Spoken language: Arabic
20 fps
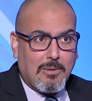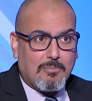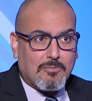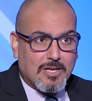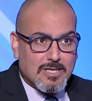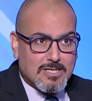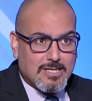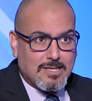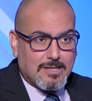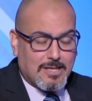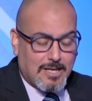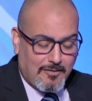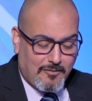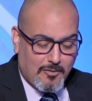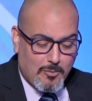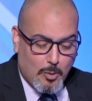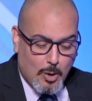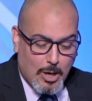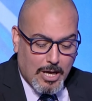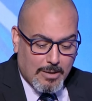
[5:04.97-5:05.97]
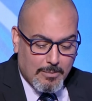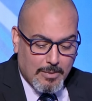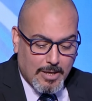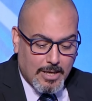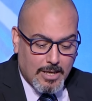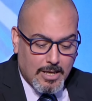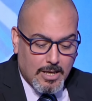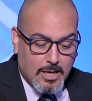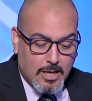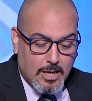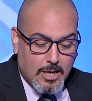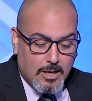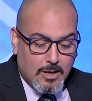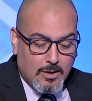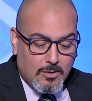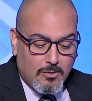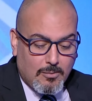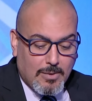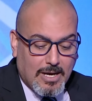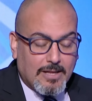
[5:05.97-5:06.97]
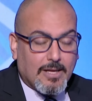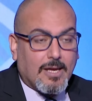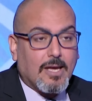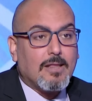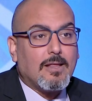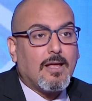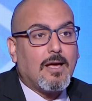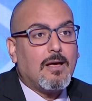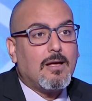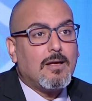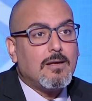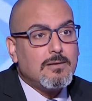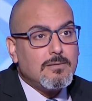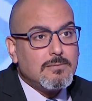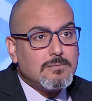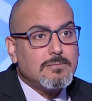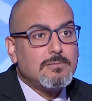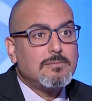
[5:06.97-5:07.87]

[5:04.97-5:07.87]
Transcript: ابطال اسكندريه في الملاكمه وبعد كده